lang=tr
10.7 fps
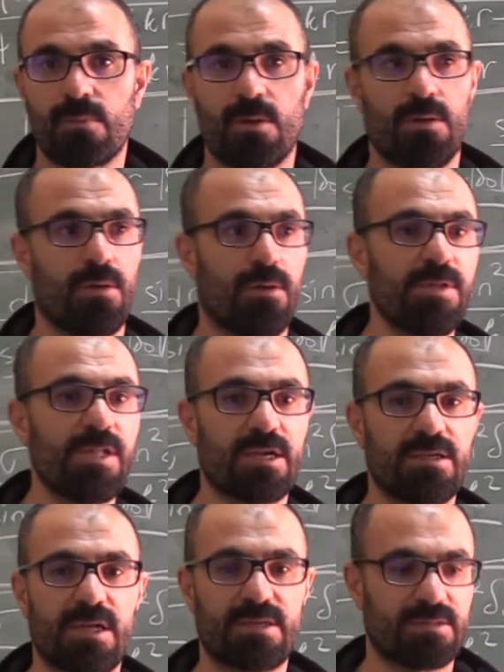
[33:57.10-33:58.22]
E, bir
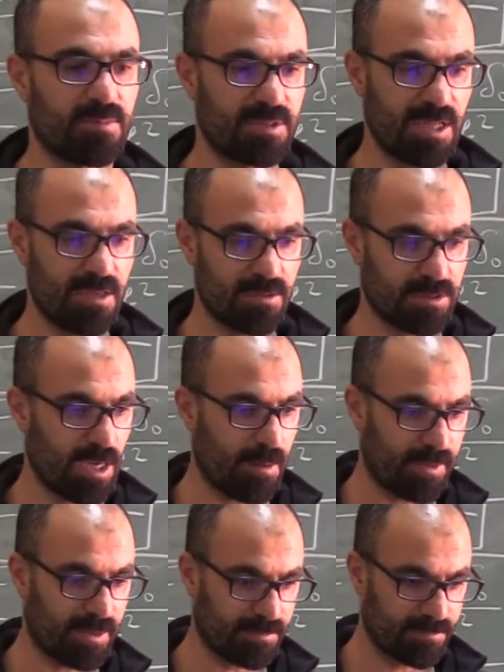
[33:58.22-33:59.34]
dahaki dersimizde şey
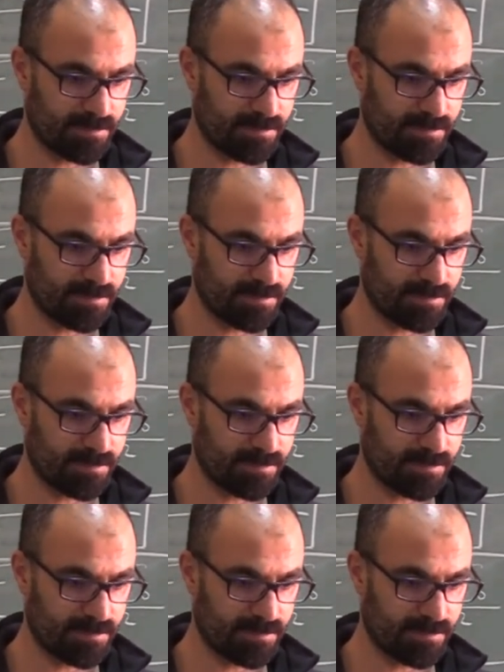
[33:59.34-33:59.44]
yapalım.